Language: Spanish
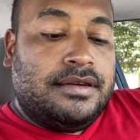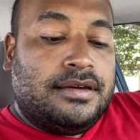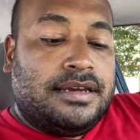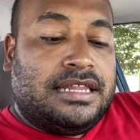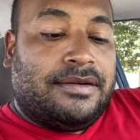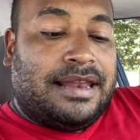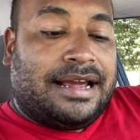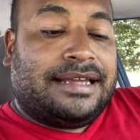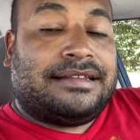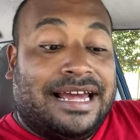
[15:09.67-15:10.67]
Y de verdad
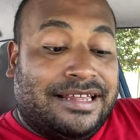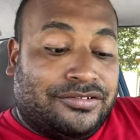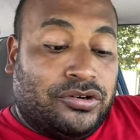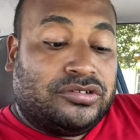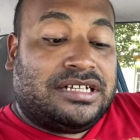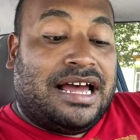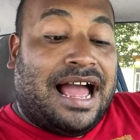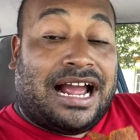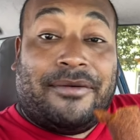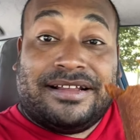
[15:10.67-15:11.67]
que está deliciosa,
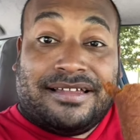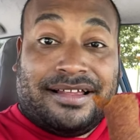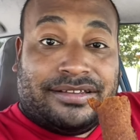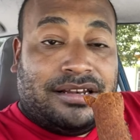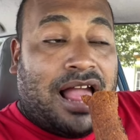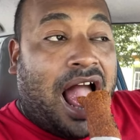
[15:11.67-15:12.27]
acabadita de hacer.